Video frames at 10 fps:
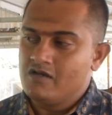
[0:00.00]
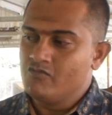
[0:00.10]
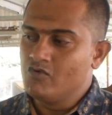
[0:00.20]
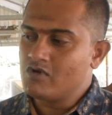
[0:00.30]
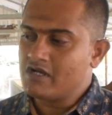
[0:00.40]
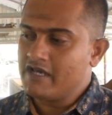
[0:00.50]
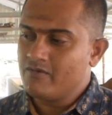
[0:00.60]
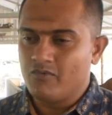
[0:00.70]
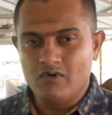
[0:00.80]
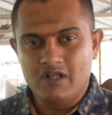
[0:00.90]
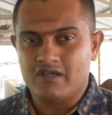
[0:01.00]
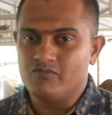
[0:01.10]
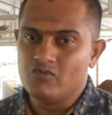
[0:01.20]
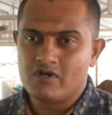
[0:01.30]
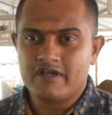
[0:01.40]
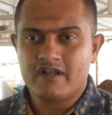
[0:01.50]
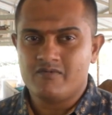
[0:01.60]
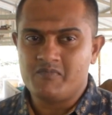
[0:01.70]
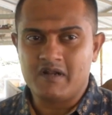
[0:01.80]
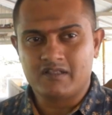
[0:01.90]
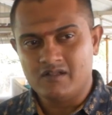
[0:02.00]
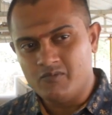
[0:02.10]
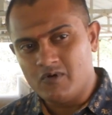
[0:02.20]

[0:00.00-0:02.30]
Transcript: மூக்கு கயிறு போடலாங்க மூக்கு கயிறு நம்ம பழக்கத்தில்